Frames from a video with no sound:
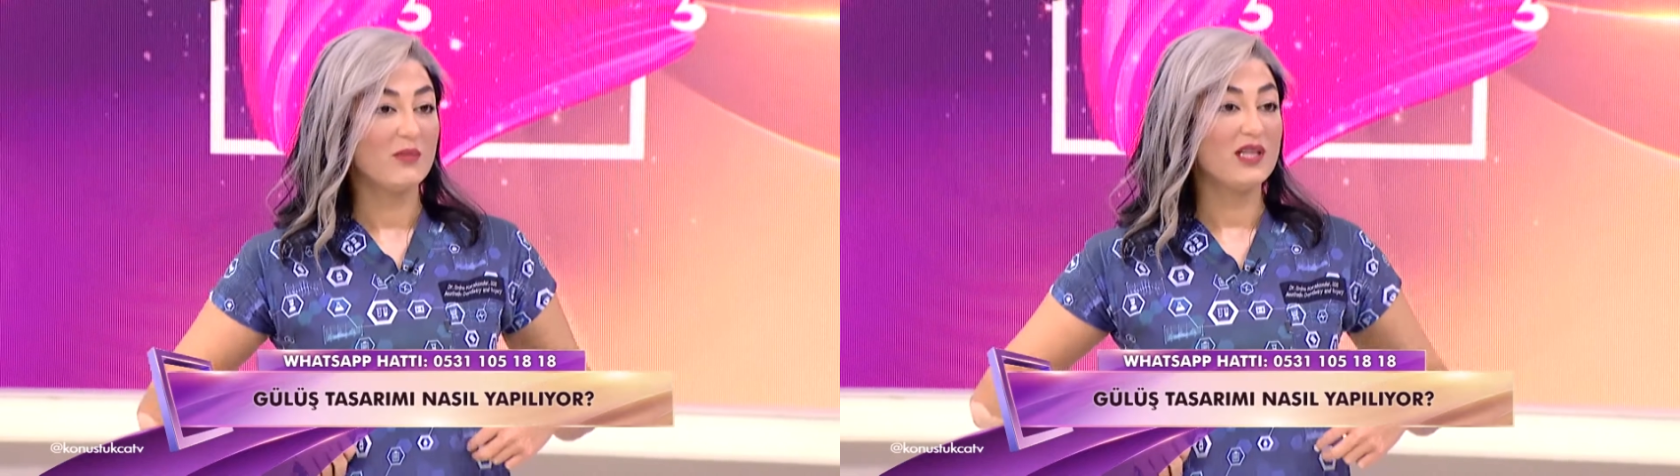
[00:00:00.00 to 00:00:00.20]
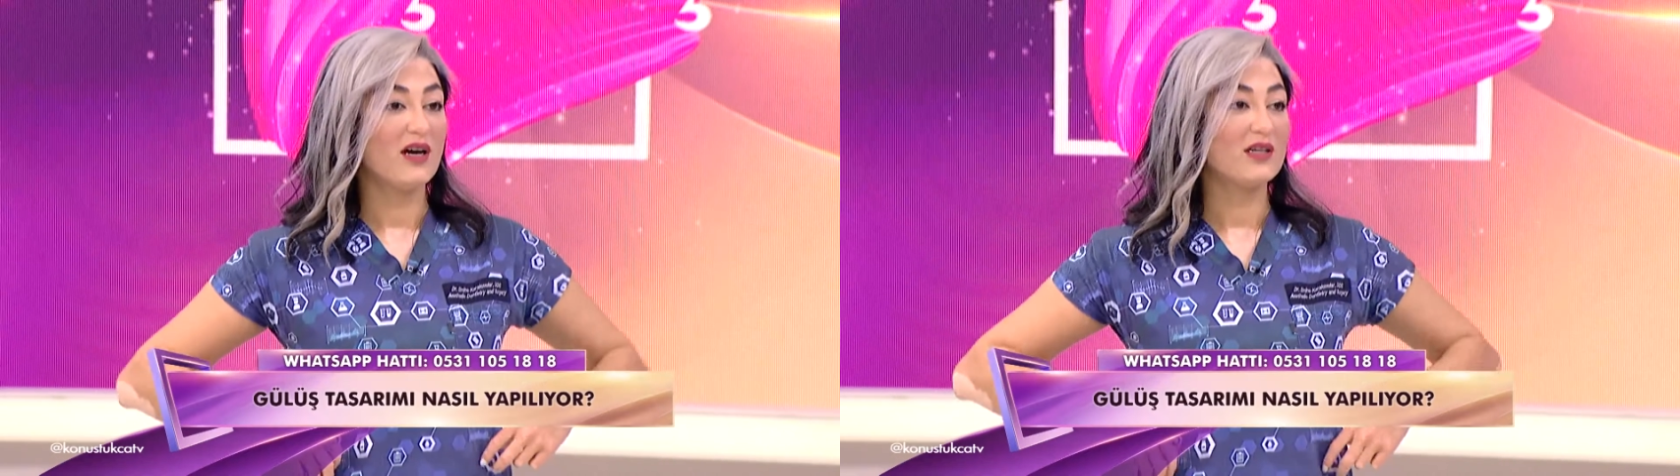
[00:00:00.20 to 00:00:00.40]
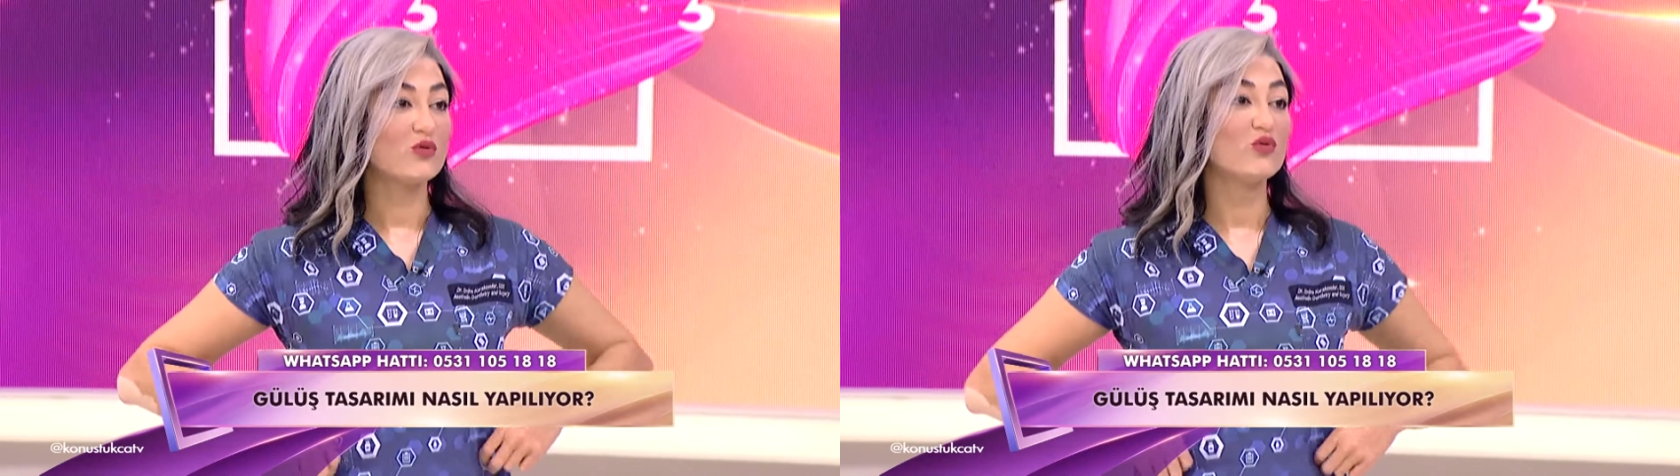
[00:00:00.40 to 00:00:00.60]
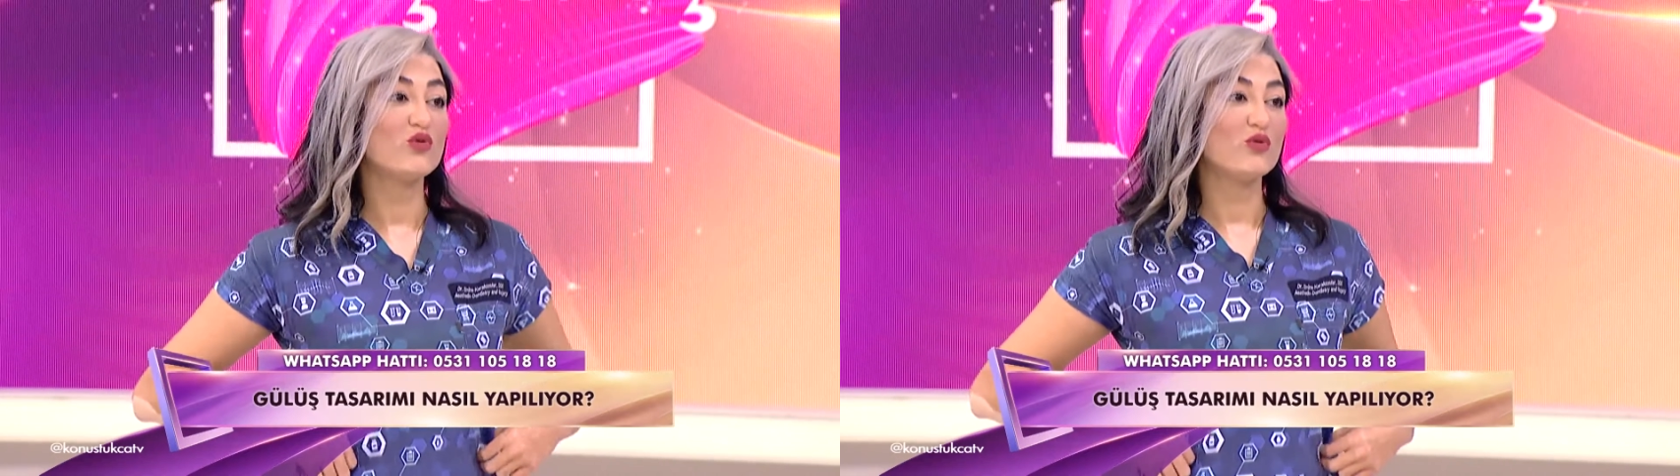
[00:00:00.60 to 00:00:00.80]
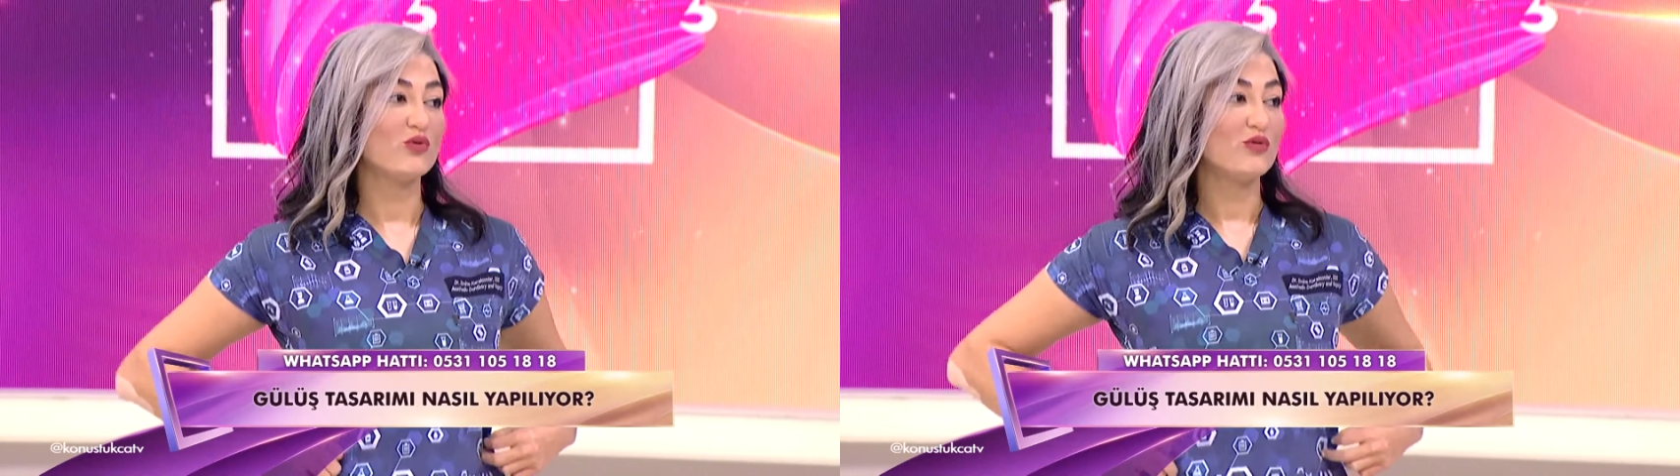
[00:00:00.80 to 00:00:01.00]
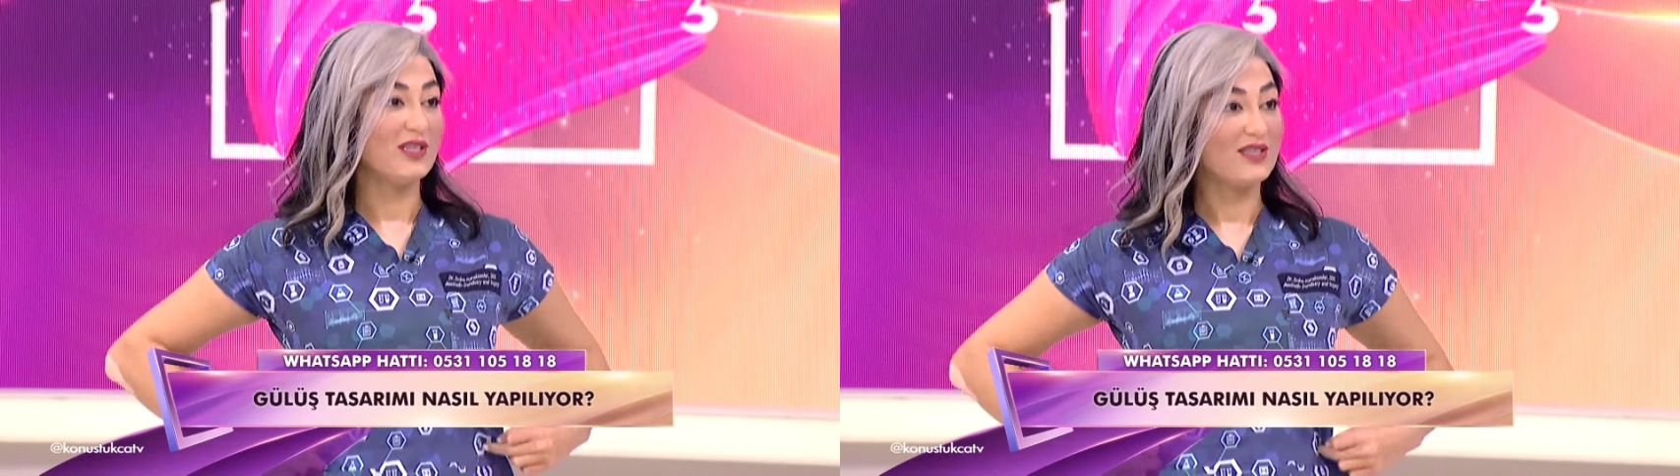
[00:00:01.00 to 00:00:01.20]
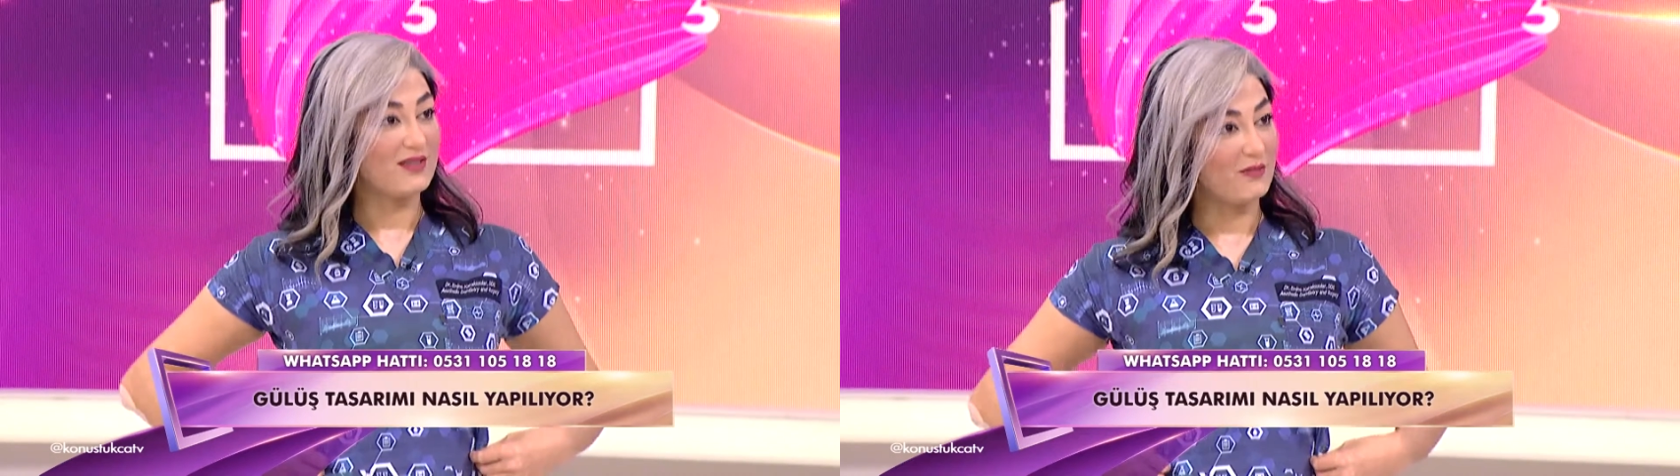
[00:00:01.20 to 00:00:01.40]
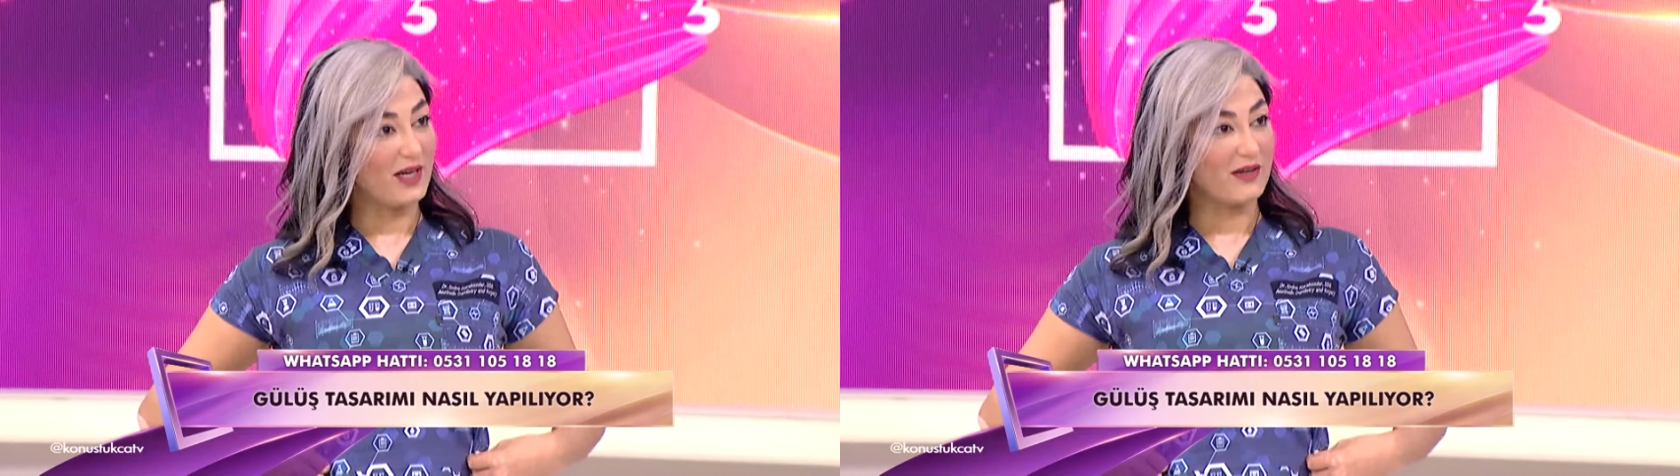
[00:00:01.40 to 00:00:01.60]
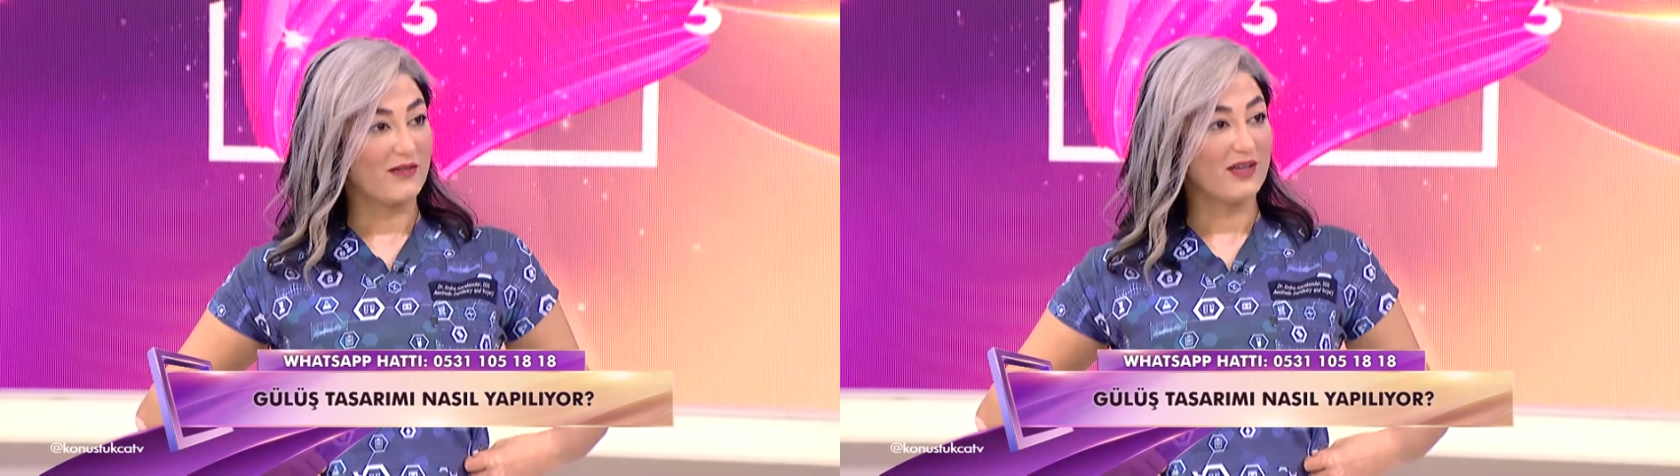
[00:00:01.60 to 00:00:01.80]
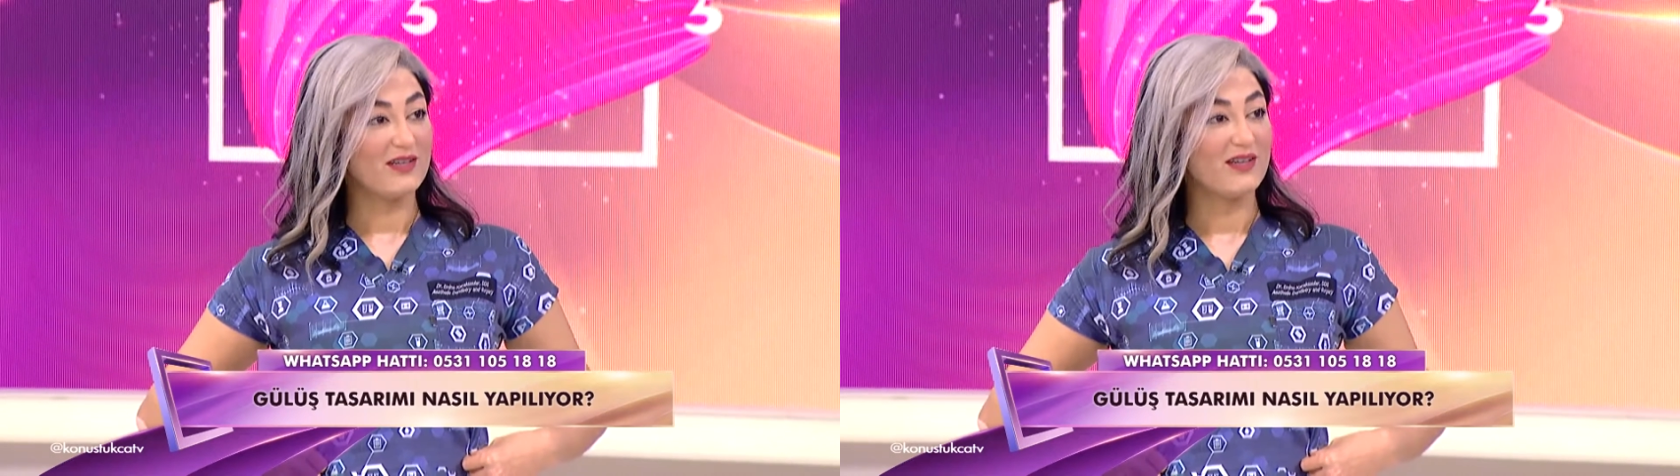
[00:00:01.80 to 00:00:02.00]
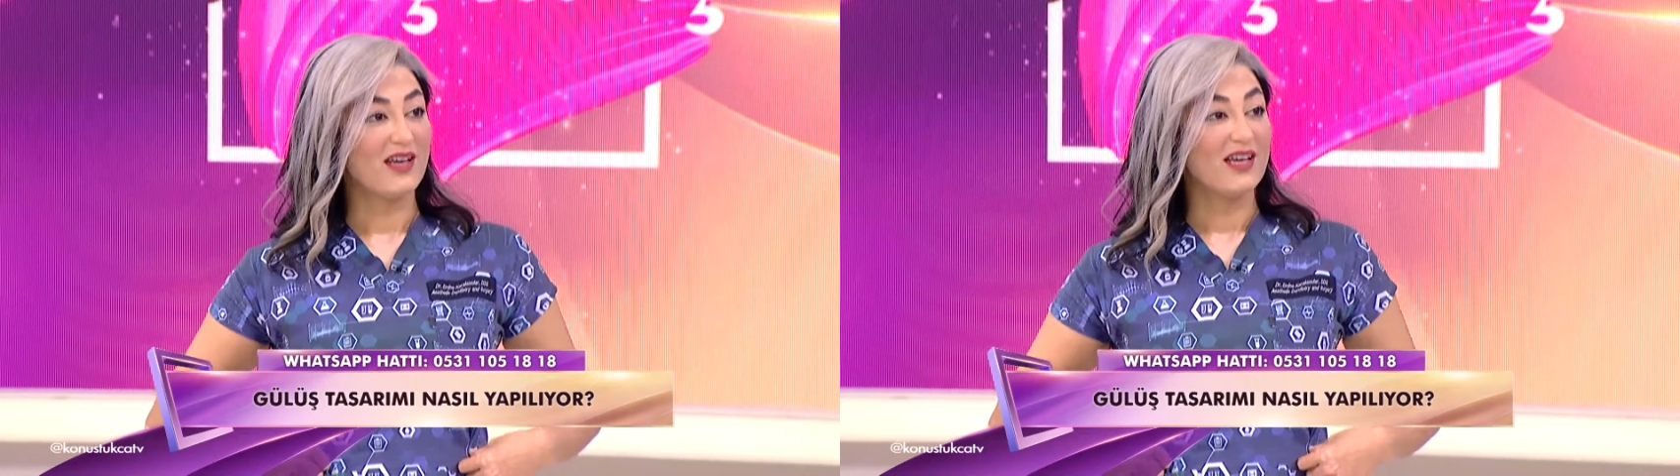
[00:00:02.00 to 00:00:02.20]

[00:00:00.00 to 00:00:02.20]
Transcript: Bir de hat kutur onu diktirmek var.